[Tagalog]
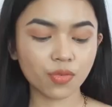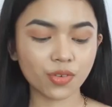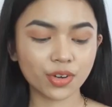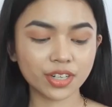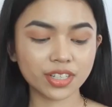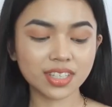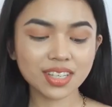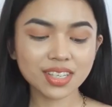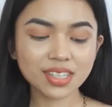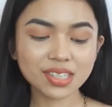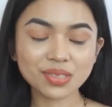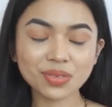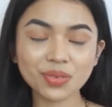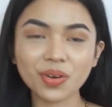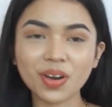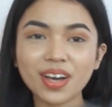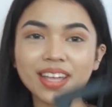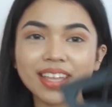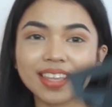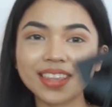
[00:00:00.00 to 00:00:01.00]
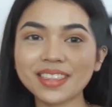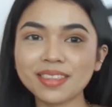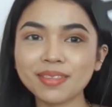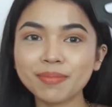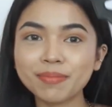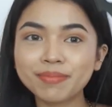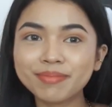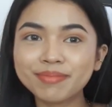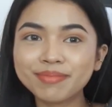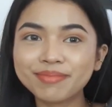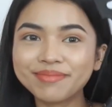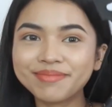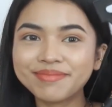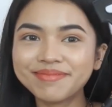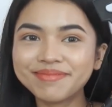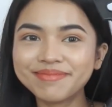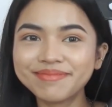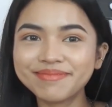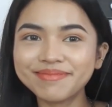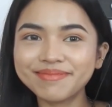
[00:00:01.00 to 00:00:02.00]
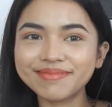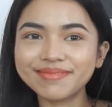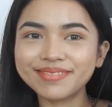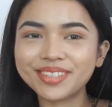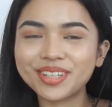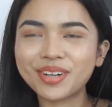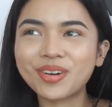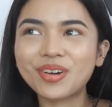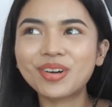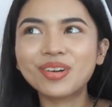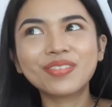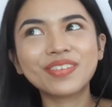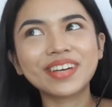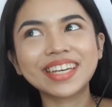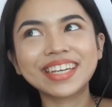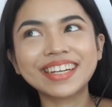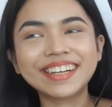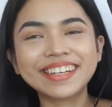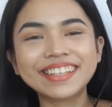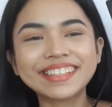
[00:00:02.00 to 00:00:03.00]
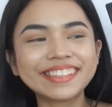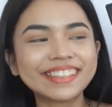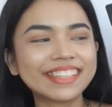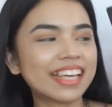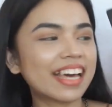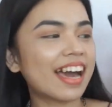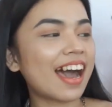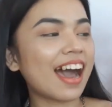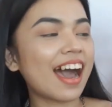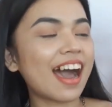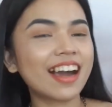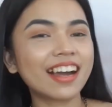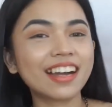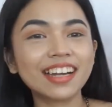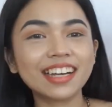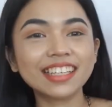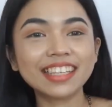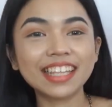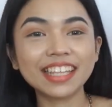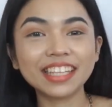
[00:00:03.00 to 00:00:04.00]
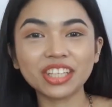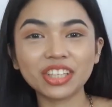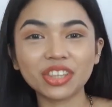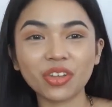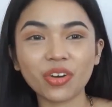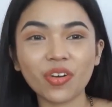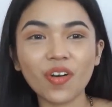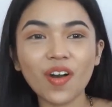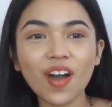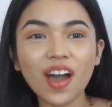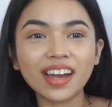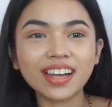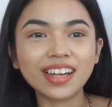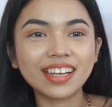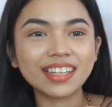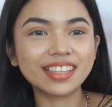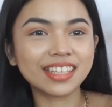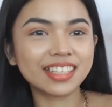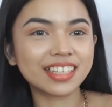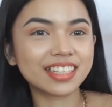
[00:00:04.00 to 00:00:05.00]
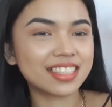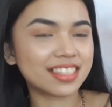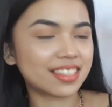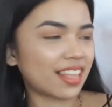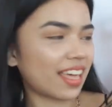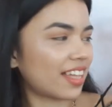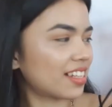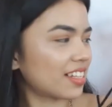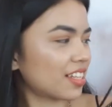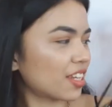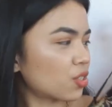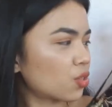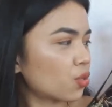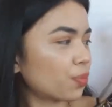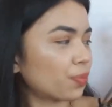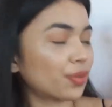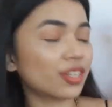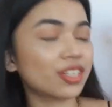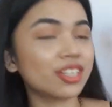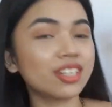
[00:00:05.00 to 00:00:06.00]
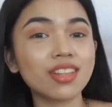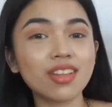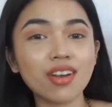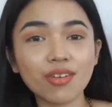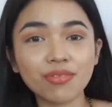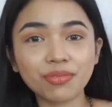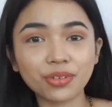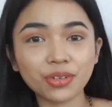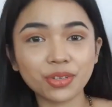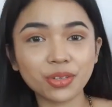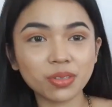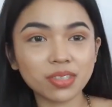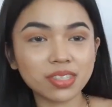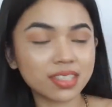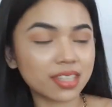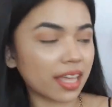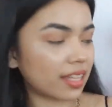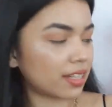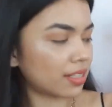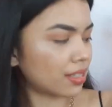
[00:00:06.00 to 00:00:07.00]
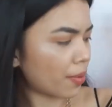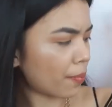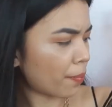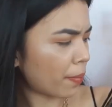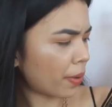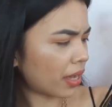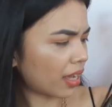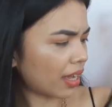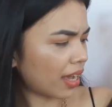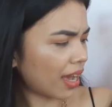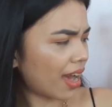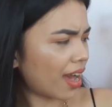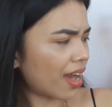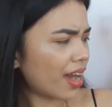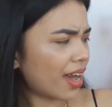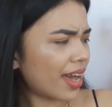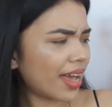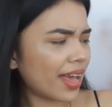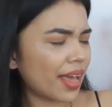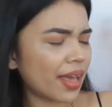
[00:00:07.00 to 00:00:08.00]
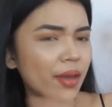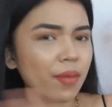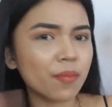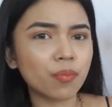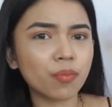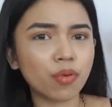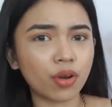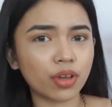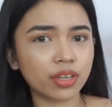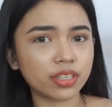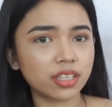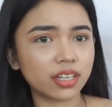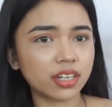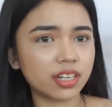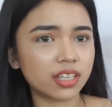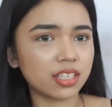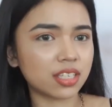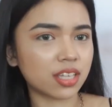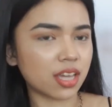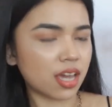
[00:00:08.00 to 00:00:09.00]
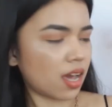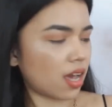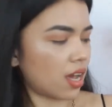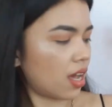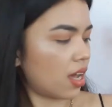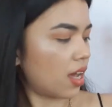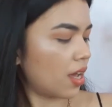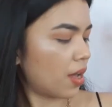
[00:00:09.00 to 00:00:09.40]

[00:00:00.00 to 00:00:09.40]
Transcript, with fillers: For this one, oh my god, ang ganda nito, ang ganda ng style niya. Super love ko yung style na pagka-embroidery niya.